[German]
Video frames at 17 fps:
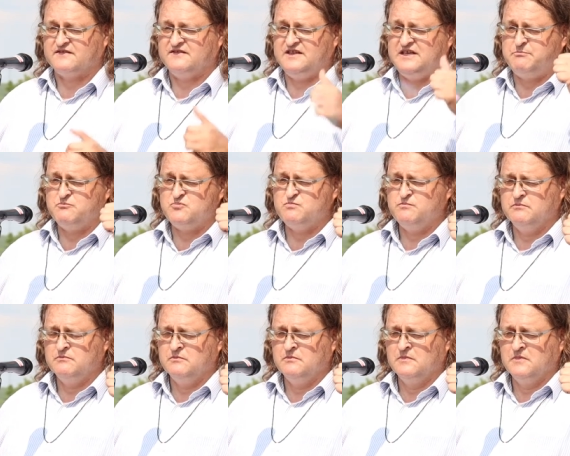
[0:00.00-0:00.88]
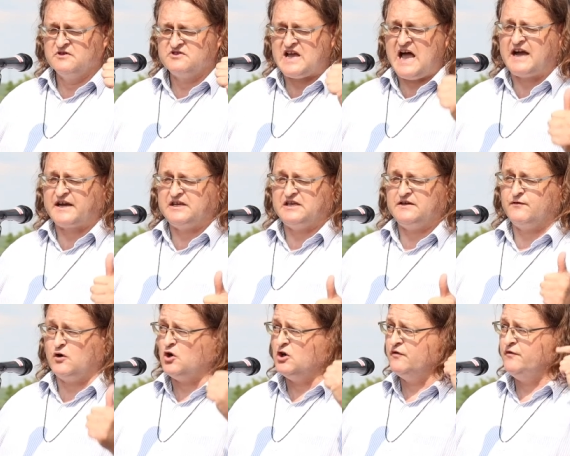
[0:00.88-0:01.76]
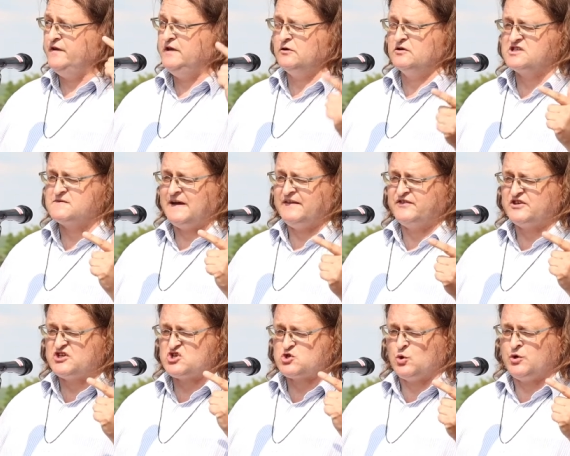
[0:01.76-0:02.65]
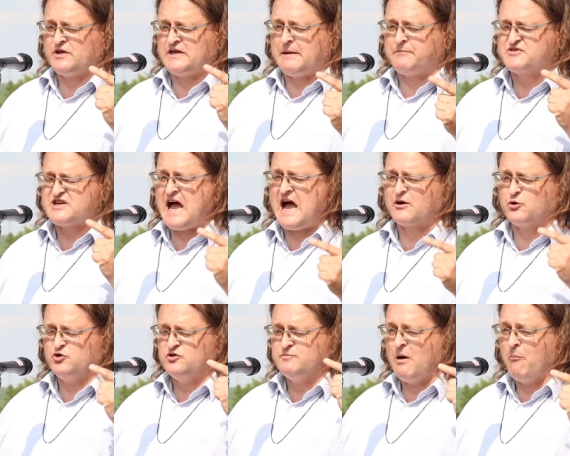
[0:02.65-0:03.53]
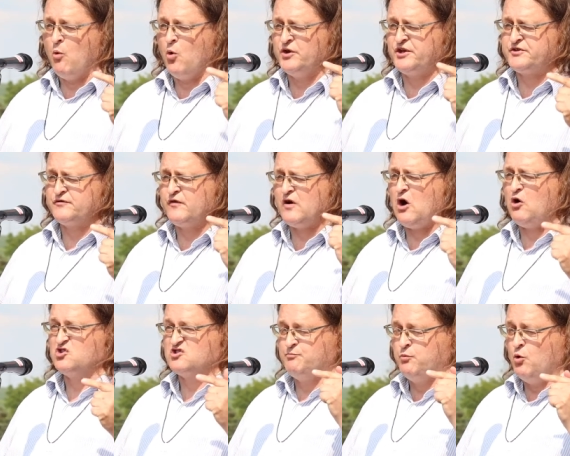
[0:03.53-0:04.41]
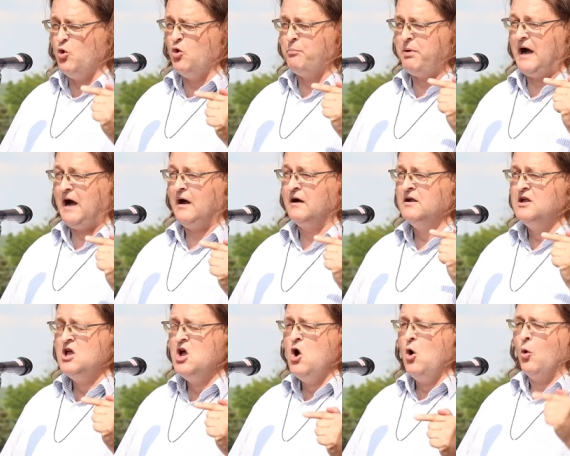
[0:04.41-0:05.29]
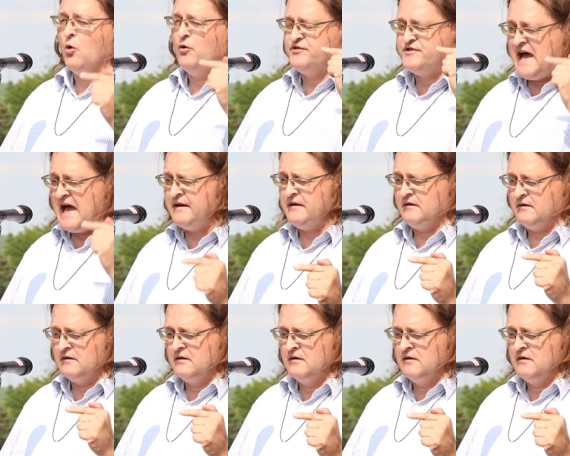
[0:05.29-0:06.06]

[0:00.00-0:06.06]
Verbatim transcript: Sieben Tage die Woche, 24 Stunden am Tag und über Monate voraus buchbar. Und dann,